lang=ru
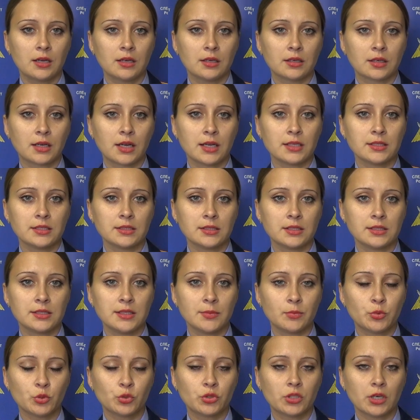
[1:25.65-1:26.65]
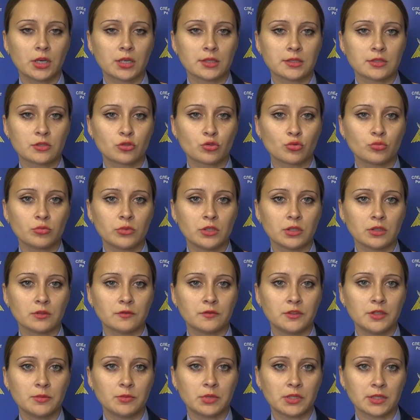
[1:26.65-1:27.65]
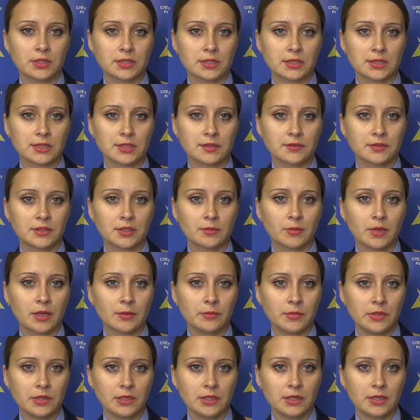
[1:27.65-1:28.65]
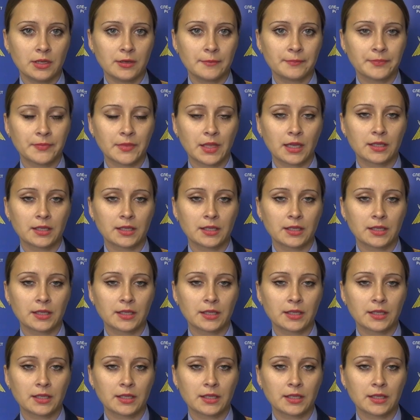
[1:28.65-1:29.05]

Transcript: Раненый депутат сумел выбраться из автомобиля,